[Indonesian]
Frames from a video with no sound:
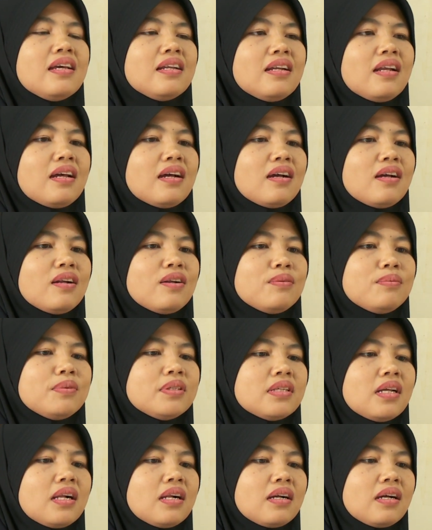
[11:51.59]
Nah kalau
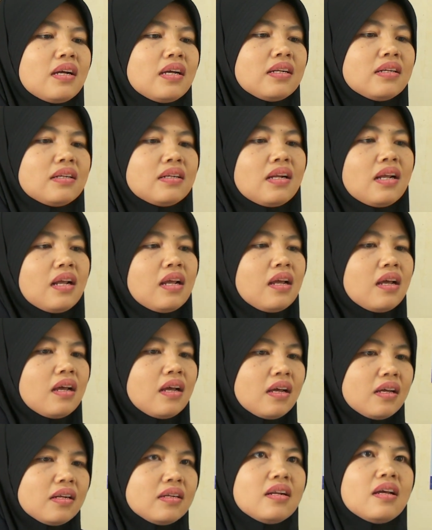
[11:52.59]
misalkan
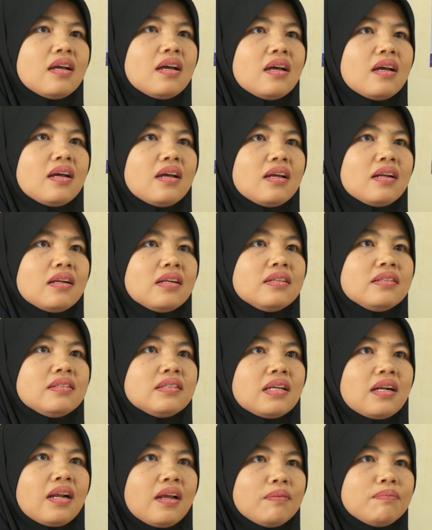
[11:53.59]
ada
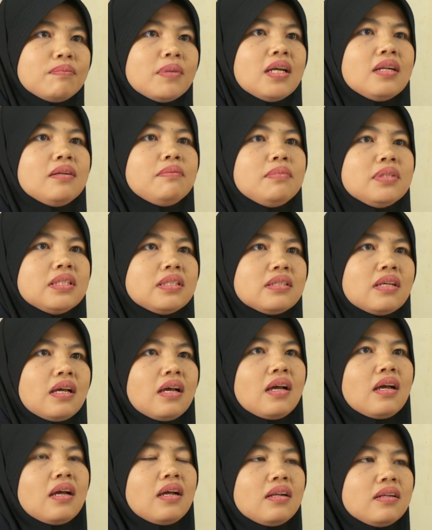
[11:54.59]
Ranger App kan
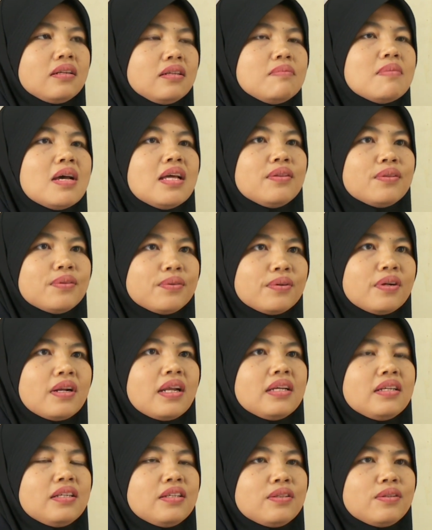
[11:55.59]
bisa dibantu
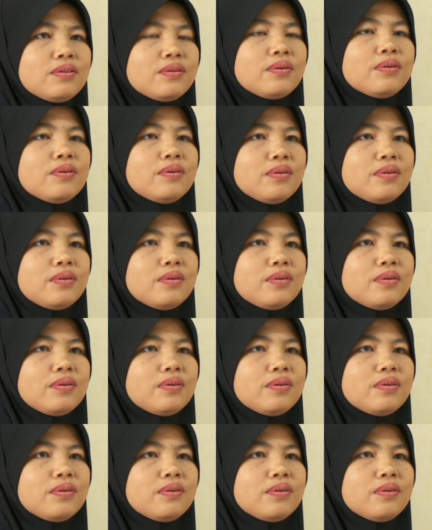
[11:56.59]
lah gitu.